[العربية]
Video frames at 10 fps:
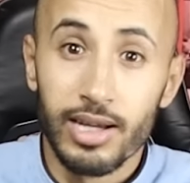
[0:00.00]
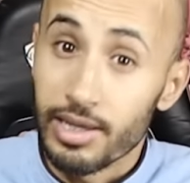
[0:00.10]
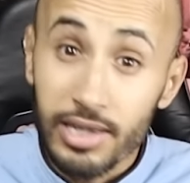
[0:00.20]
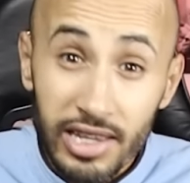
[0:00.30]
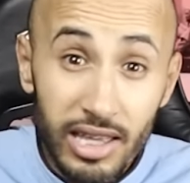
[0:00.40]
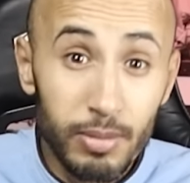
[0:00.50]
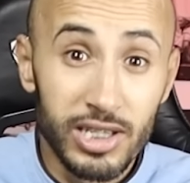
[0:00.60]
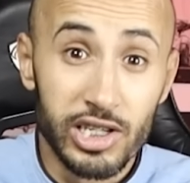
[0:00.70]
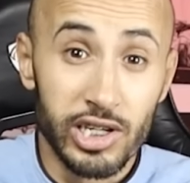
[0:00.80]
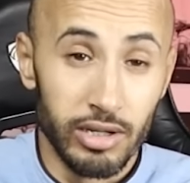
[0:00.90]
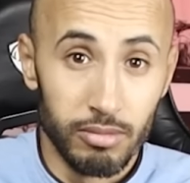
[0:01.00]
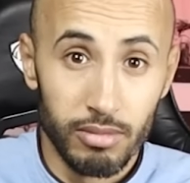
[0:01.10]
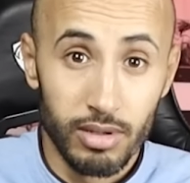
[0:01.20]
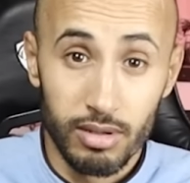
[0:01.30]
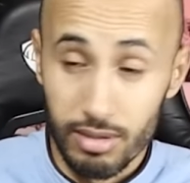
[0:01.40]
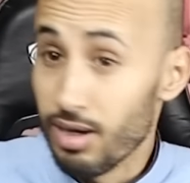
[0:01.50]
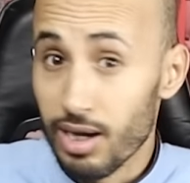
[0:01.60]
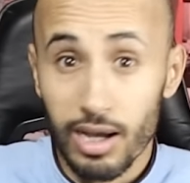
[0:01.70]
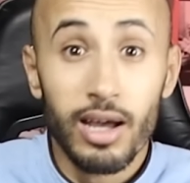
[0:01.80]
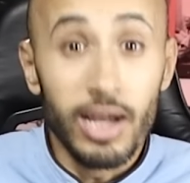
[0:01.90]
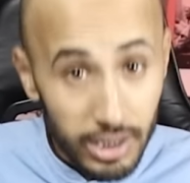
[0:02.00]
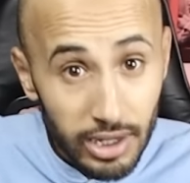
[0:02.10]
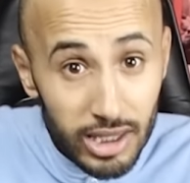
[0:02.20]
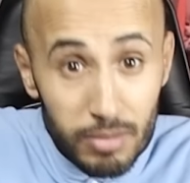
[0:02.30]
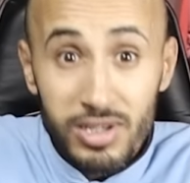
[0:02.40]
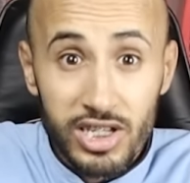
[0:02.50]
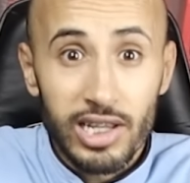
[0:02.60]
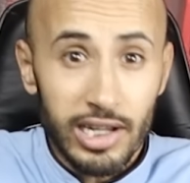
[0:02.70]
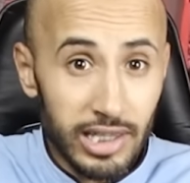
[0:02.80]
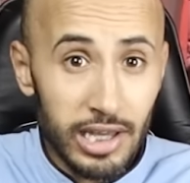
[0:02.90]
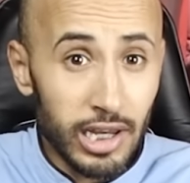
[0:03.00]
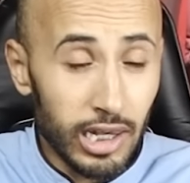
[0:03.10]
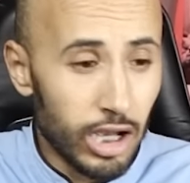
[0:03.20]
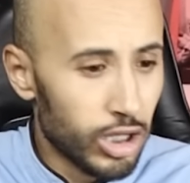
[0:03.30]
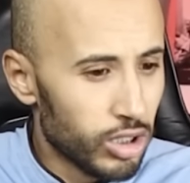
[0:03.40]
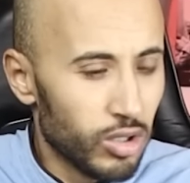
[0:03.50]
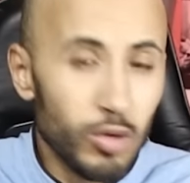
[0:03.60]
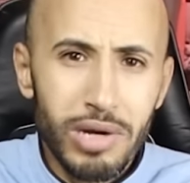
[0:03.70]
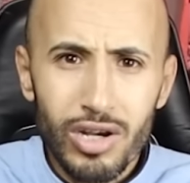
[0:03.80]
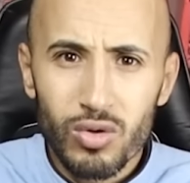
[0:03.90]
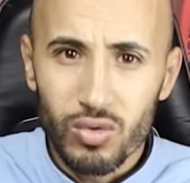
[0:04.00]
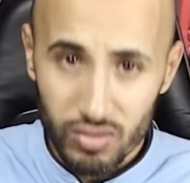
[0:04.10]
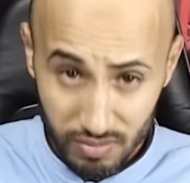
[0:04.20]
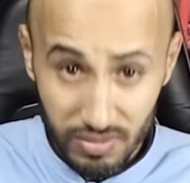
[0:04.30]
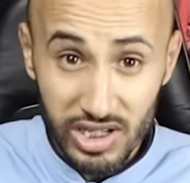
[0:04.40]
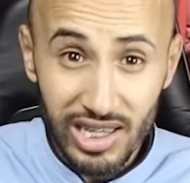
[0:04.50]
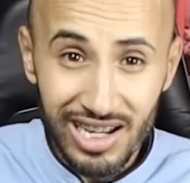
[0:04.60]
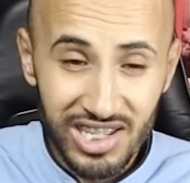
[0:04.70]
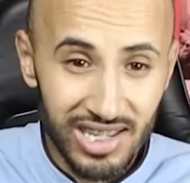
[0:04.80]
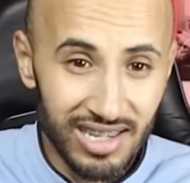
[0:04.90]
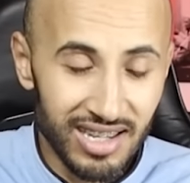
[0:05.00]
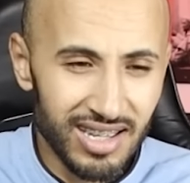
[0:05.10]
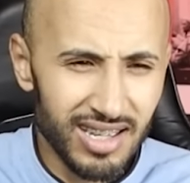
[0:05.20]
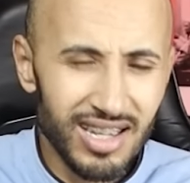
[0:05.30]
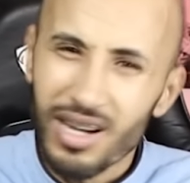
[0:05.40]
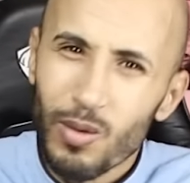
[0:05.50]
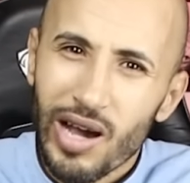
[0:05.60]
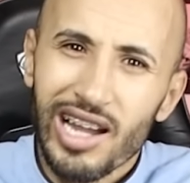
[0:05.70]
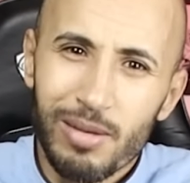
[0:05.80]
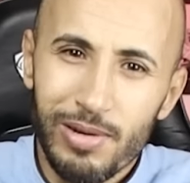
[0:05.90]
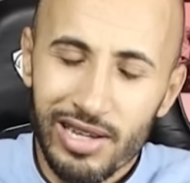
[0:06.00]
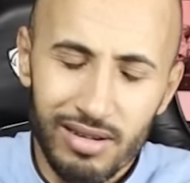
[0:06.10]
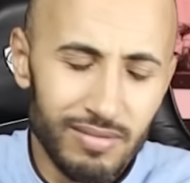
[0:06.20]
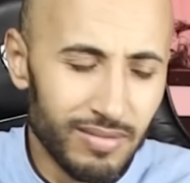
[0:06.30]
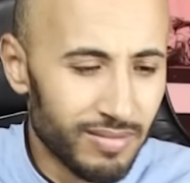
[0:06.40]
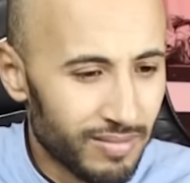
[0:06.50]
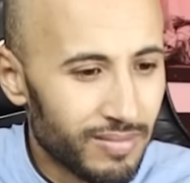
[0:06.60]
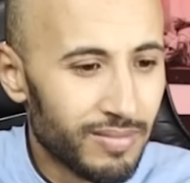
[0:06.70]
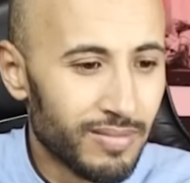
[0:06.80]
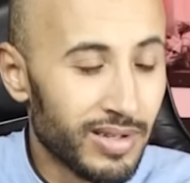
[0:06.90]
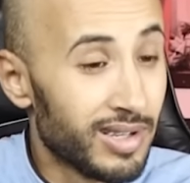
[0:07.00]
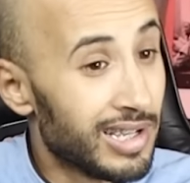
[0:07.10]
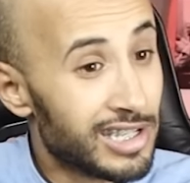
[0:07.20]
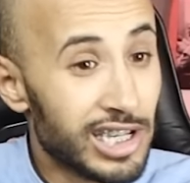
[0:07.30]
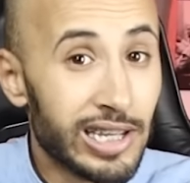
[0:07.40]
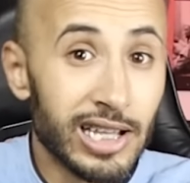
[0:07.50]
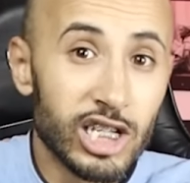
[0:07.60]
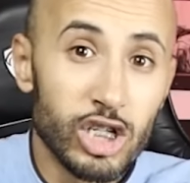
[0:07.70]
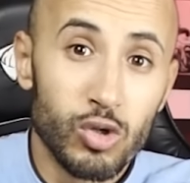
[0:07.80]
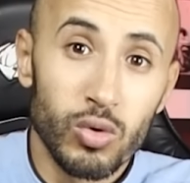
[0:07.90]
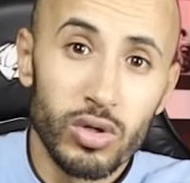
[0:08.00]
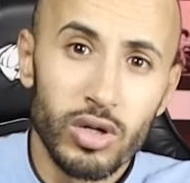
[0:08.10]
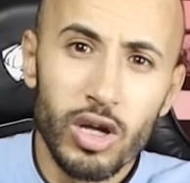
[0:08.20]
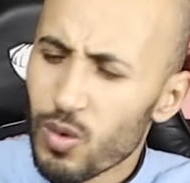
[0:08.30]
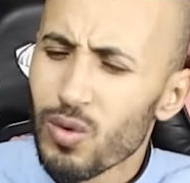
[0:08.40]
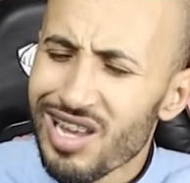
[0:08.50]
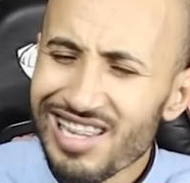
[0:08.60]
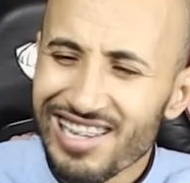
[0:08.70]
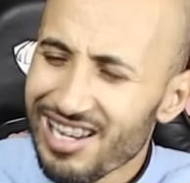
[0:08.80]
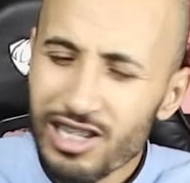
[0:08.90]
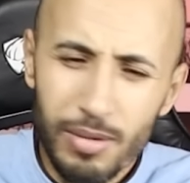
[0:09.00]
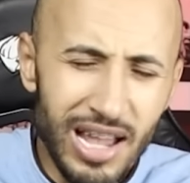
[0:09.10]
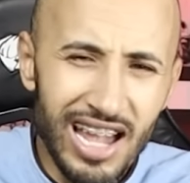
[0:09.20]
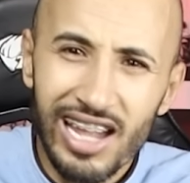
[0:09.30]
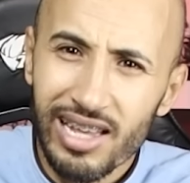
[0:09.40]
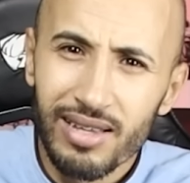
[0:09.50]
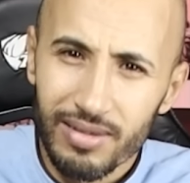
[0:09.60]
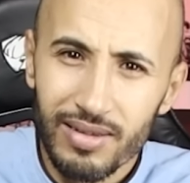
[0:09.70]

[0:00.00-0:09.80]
نرضى بهذا الشيء ها نرضى بهذا الشيء اللي عطاني الله ومالو ماشي راجل واخا كبير هادشي اللي كانت كتقول ولات عايشه معاه